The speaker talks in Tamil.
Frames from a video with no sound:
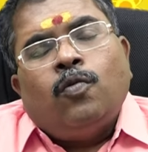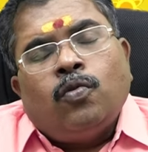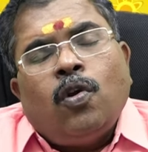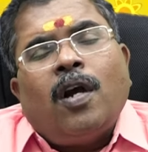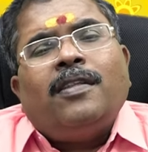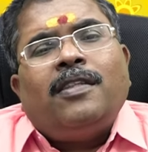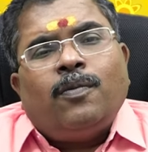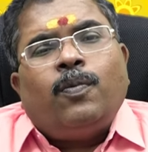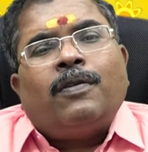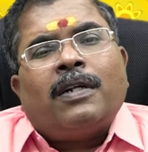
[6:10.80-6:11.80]
உத்தியோகத்தில்
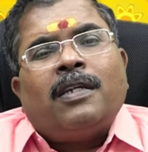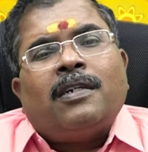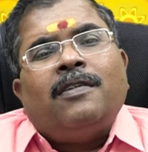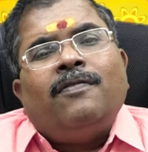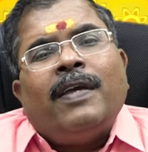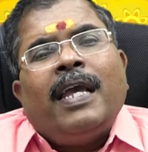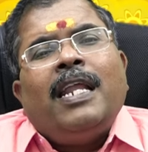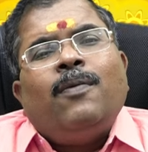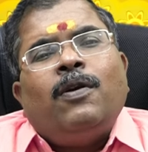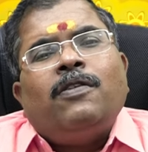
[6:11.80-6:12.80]
இருப்பவர்களுக்கு
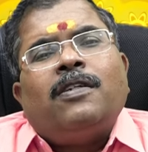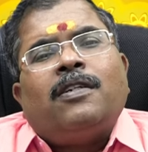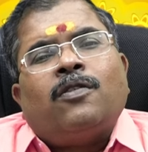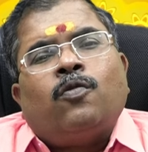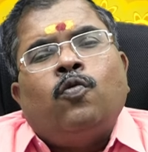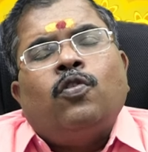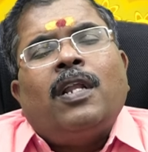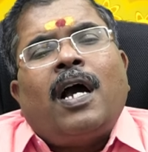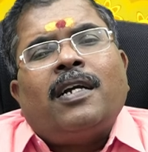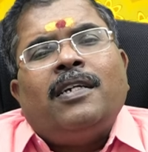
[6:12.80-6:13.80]
வேலை பொழு சற்று
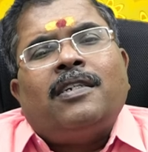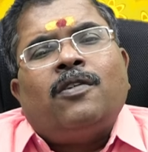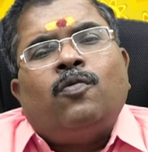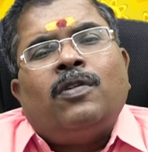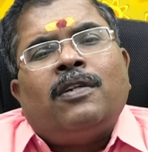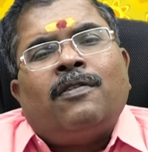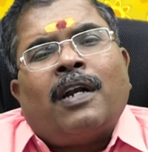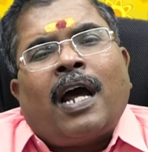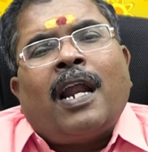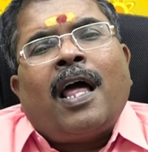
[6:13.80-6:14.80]
கூடுதலாக இருக்கக்கூடிய
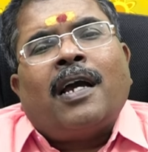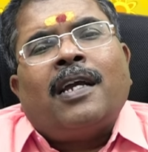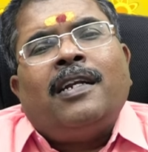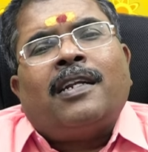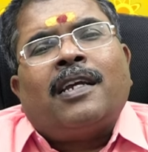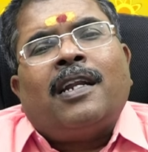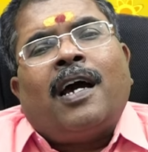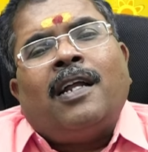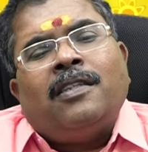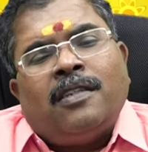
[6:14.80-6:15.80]
ஒரு நாளாக இன்றைய
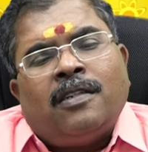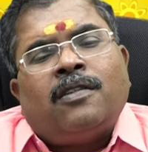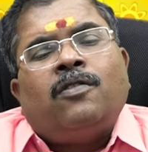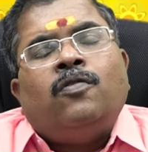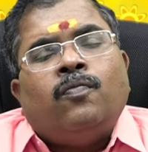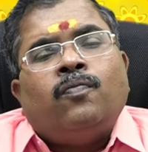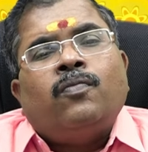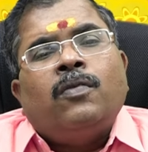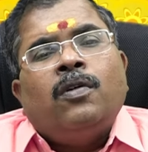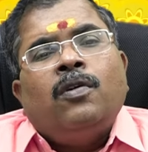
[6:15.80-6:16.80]
நாள் இருக்கும்
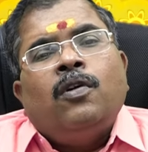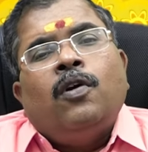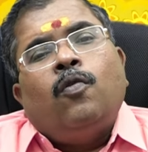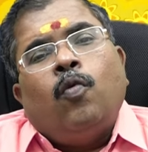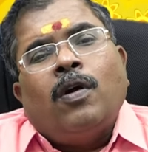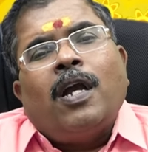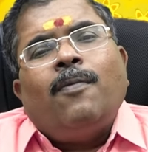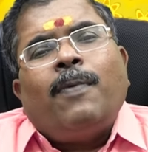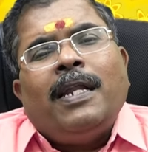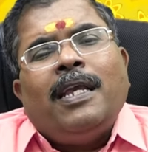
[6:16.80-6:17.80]

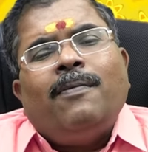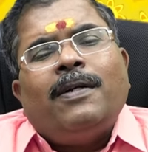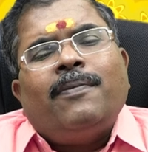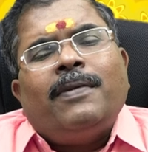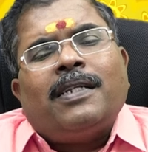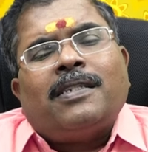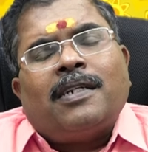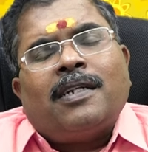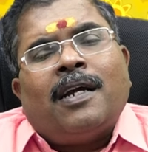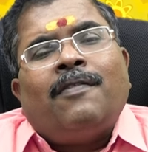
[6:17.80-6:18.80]
உங்கள் பணியில் மட்டும் நீங்கள்
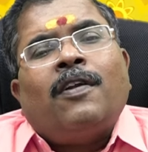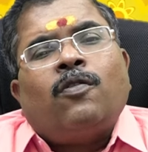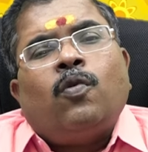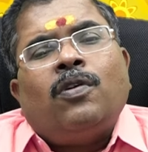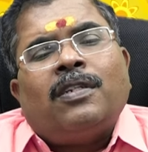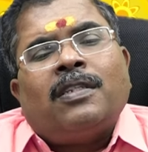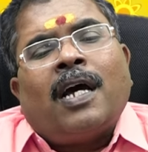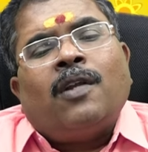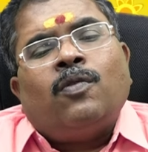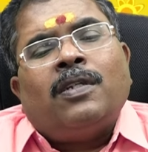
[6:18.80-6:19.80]
சற்று கவனத்தோடு
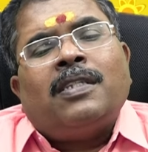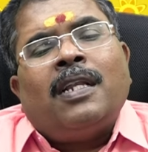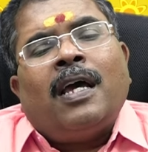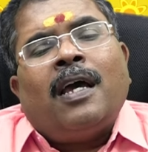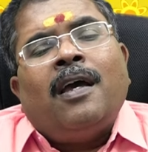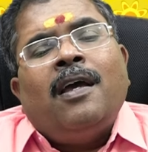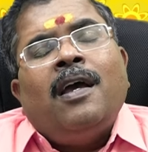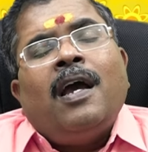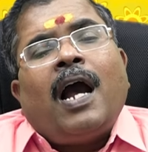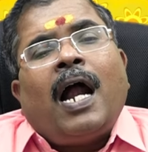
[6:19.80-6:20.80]
இருந்தால் ஒரு சில
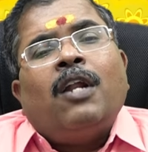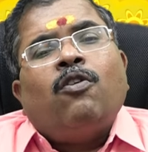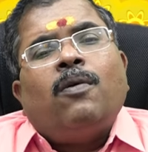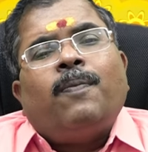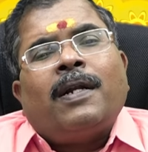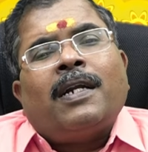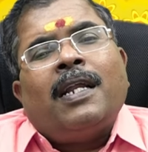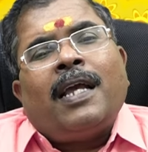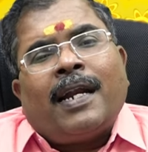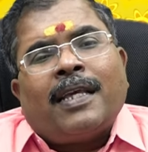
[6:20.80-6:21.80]
அனுகூல
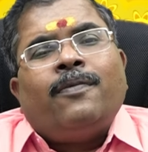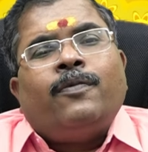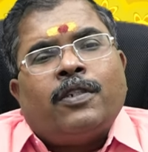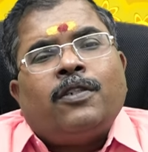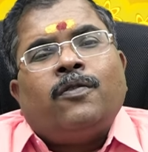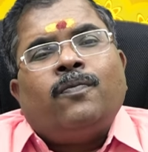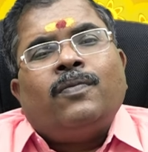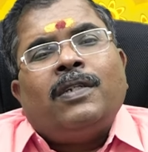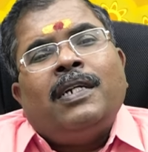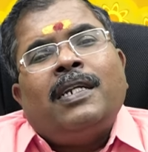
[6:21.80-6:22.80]
பலன்களை அடைய முடியும்
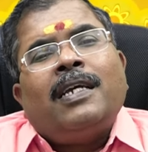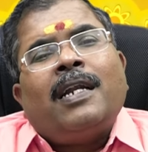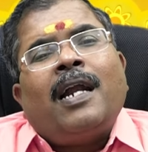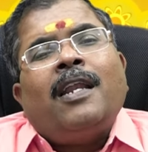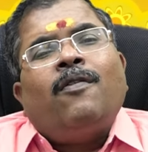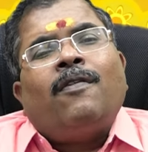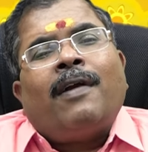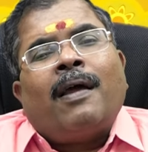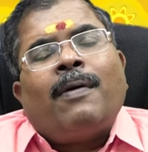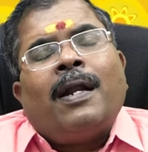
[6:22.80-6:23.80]
இன்றைய நாளில் ஒரு
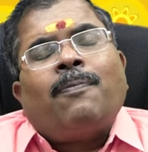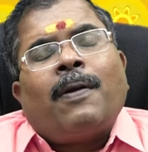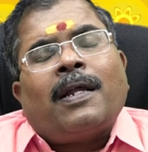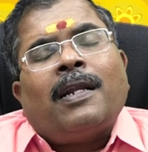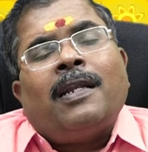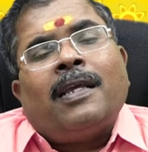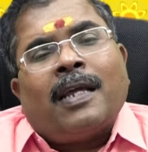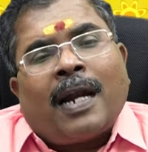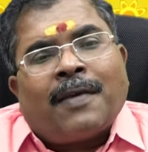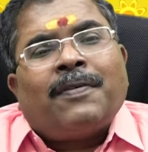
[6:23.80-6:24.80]
வளமான பலன்களை
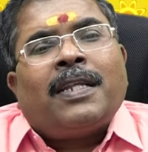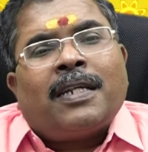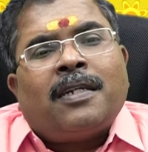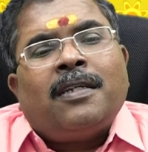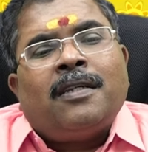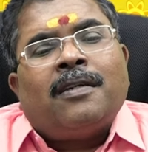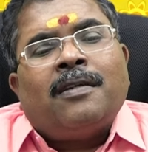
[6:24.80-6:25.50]
நீங்கள் அடைவதற்கு